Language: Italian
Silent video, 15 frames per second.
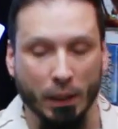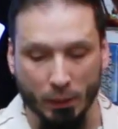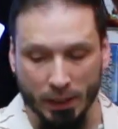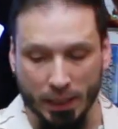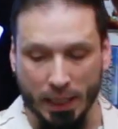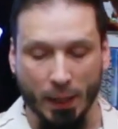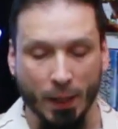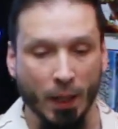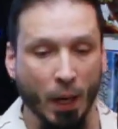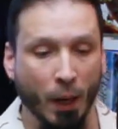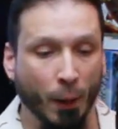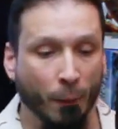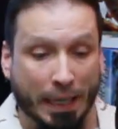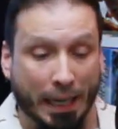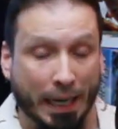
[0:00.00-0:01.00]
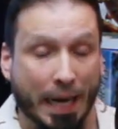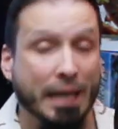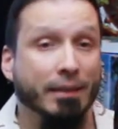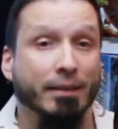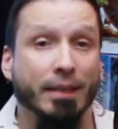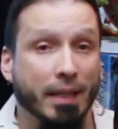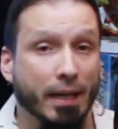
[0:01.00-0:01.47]
Quindi
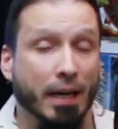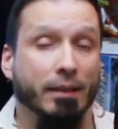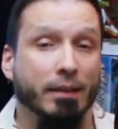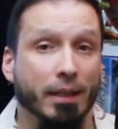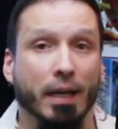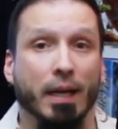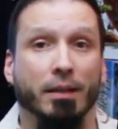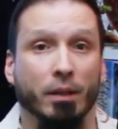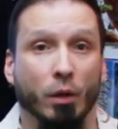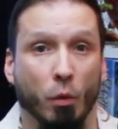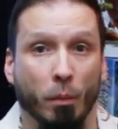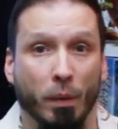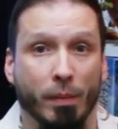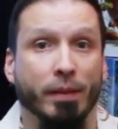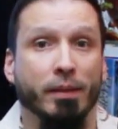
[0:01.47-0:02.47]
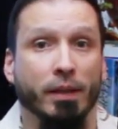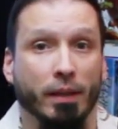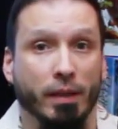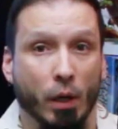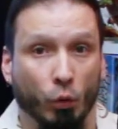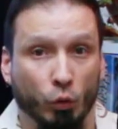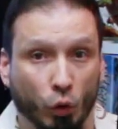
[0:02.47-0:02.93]
grandi, grandi, grandi complimenti
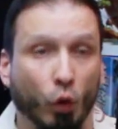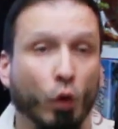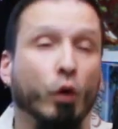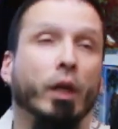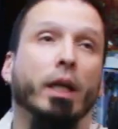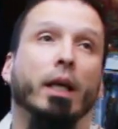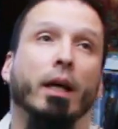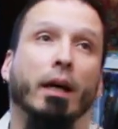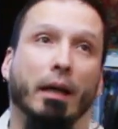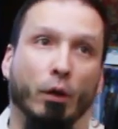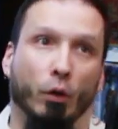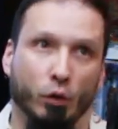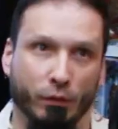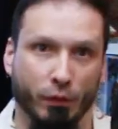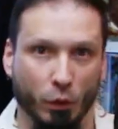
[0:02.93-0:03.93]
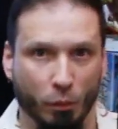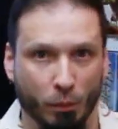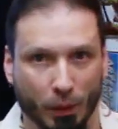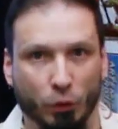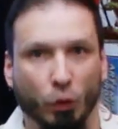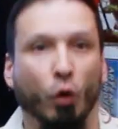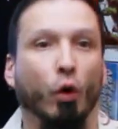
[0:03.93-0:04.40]
agli autori, allo
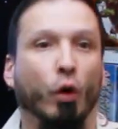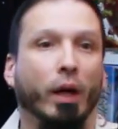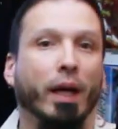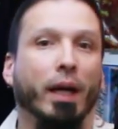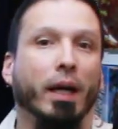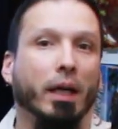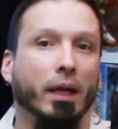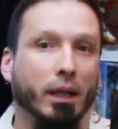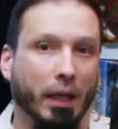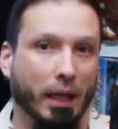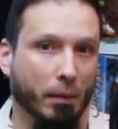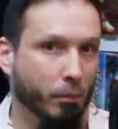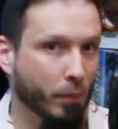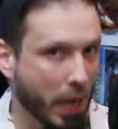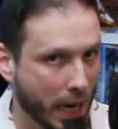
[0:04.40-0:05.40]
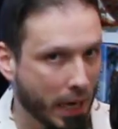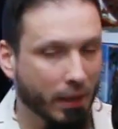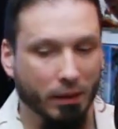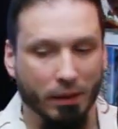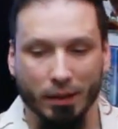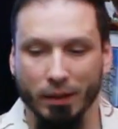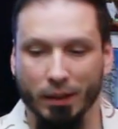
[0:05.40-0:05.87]
sviluppatore che è
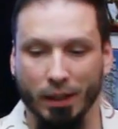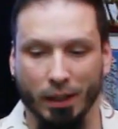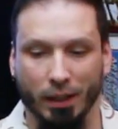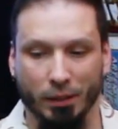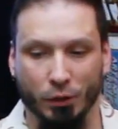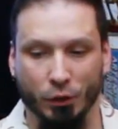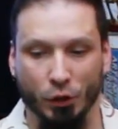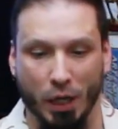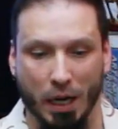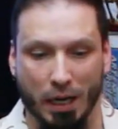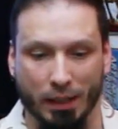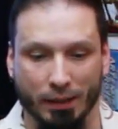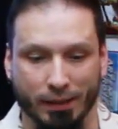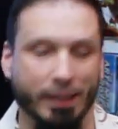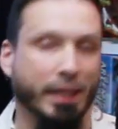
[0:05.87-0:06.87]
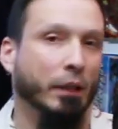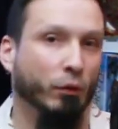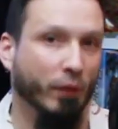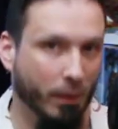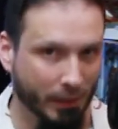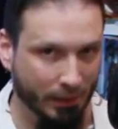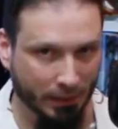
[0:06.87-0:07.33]
Pierre, che ci ha dedicato
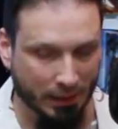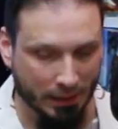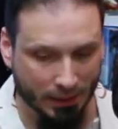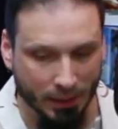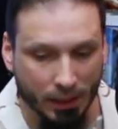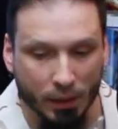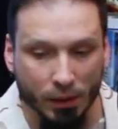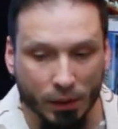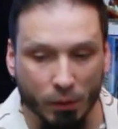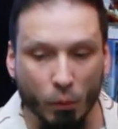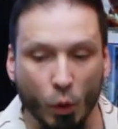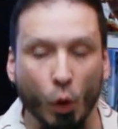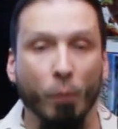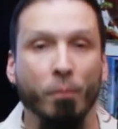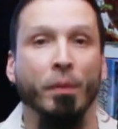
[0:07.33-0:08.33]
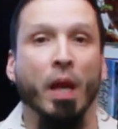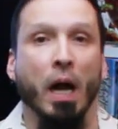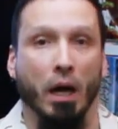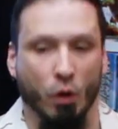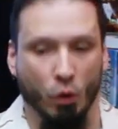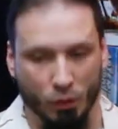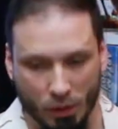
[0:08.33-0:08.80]
veramente tantissimo,
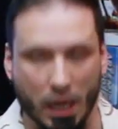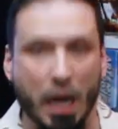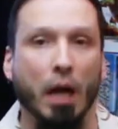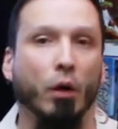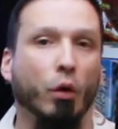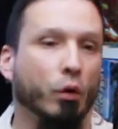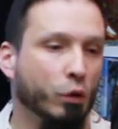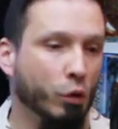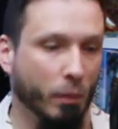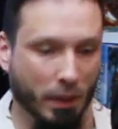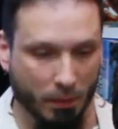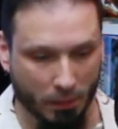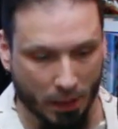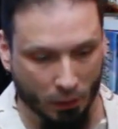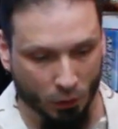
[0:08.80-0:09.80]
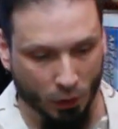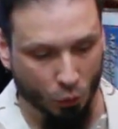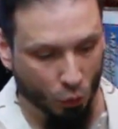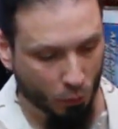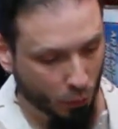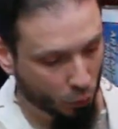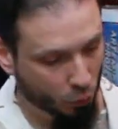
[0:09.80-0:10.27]
a Gonzalo, insomma mi hanno
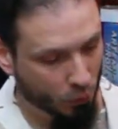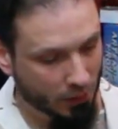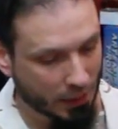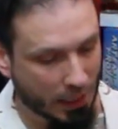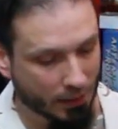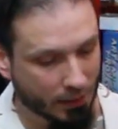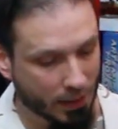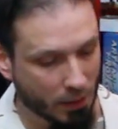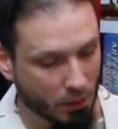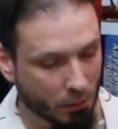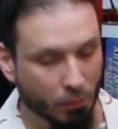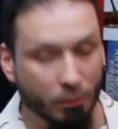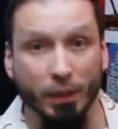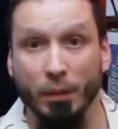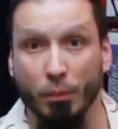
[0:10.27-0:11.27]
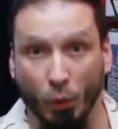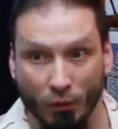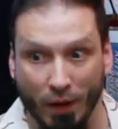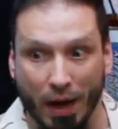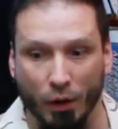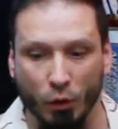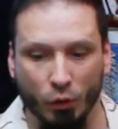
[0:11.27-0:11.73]
dato l'opportunità di, di
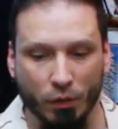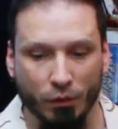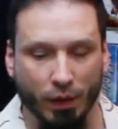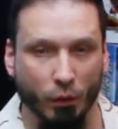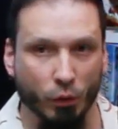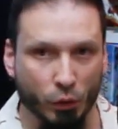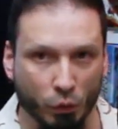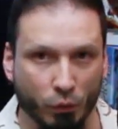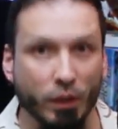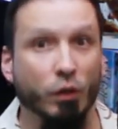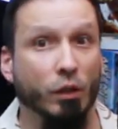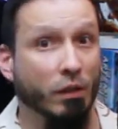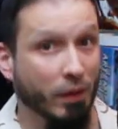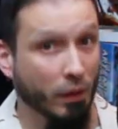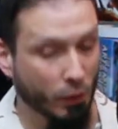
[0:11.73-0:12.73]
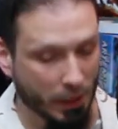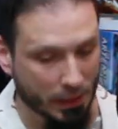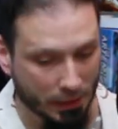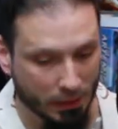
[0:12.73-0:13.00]
provarlo, di fare questo video, di averlo in